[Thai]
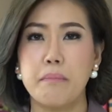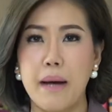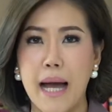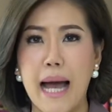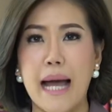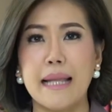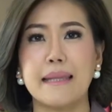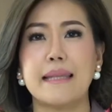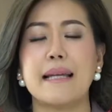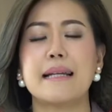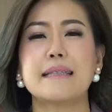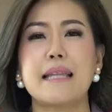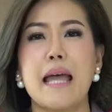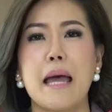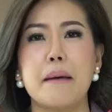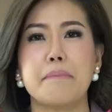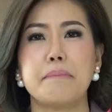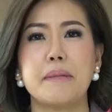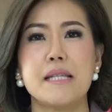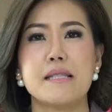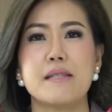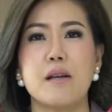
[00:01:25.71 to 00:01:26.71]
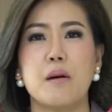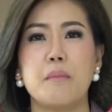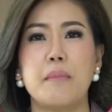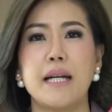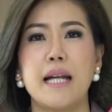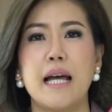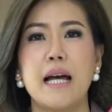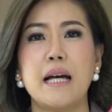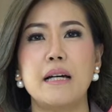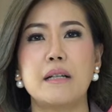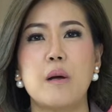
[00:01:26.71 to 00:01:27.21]
บาทตั้งแต่ปีสองพั
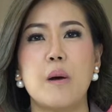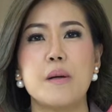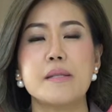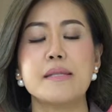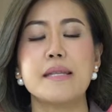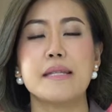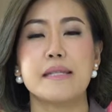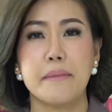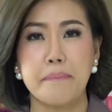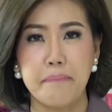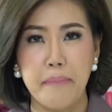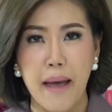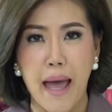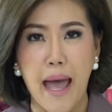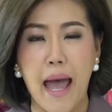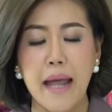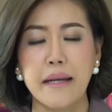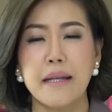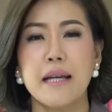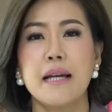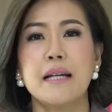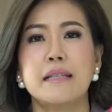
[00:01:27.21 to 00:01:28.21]
นห้าร้อยสี่สิบแปด